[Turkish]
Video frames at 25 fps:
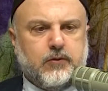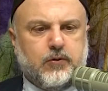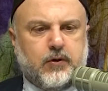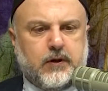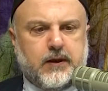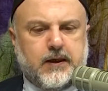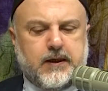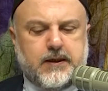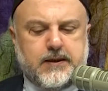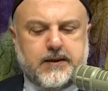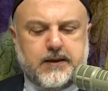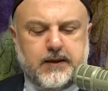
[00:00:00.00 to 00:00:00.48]

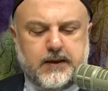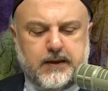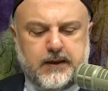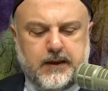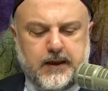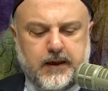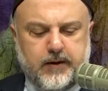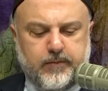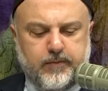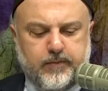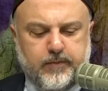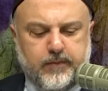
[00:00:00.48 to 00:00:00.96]

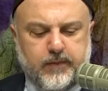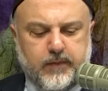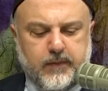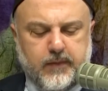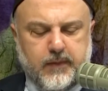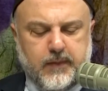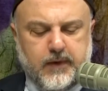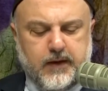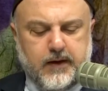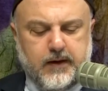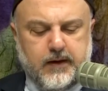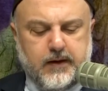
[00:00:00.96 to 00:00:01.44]
Dolayısıyla
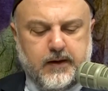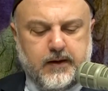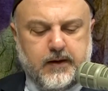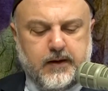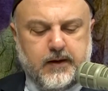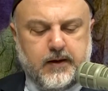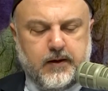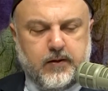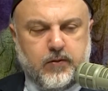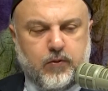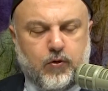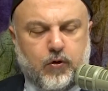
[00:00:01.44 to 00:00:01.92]

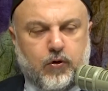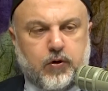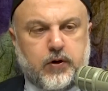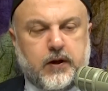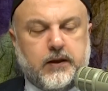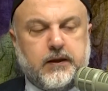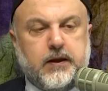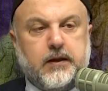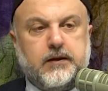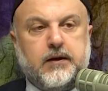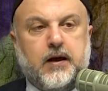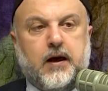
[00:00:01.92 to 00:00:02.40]
e,
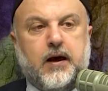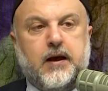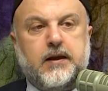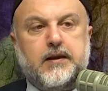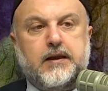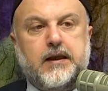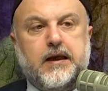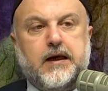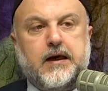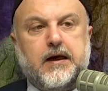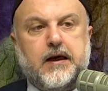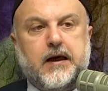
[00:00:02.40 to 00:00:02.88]
orada
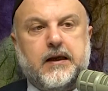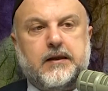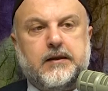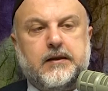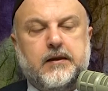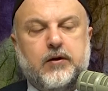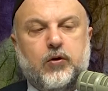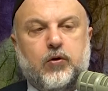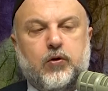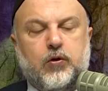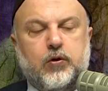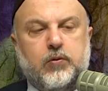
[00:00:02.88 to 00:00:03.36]
daha
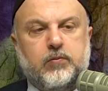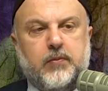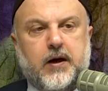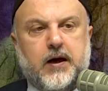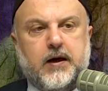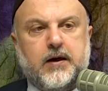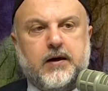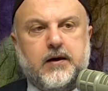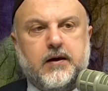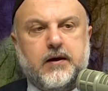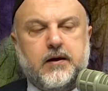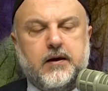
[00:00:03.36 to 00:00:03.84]
dikkatli
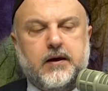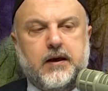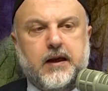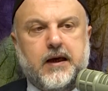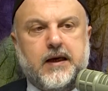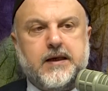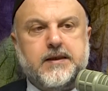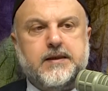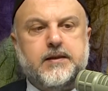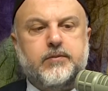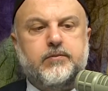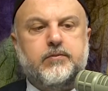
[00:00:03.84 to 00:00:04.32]
olmak
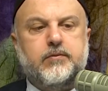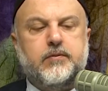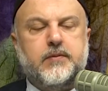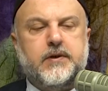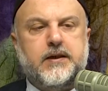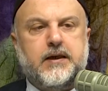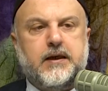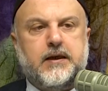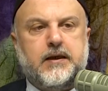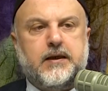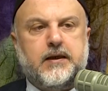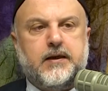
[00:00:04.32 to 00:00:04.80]
lazım
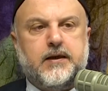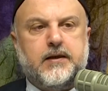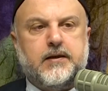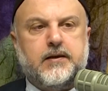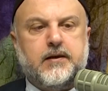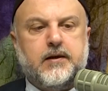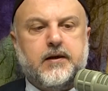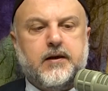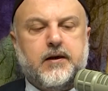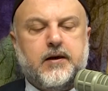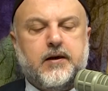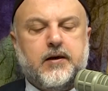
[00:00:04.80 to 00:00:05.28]

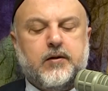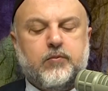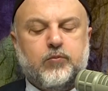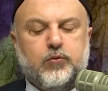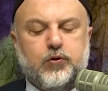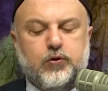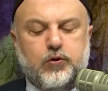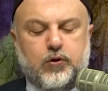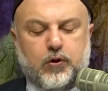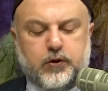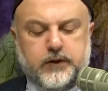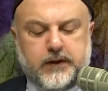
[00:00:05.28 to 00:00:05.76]
gelir.
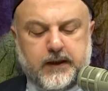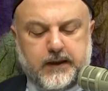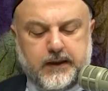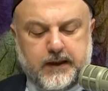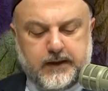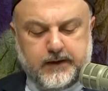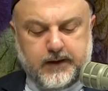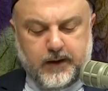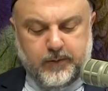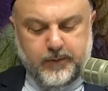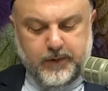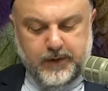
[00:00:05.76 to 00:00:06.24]
Bu
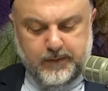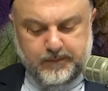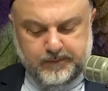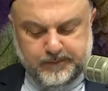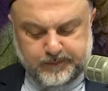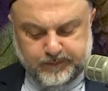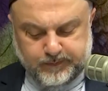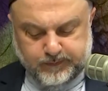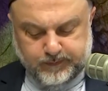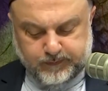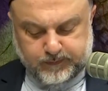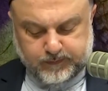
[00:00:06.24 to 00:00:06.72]
noktada
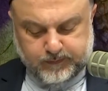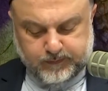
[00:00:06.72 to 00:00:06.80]
tabii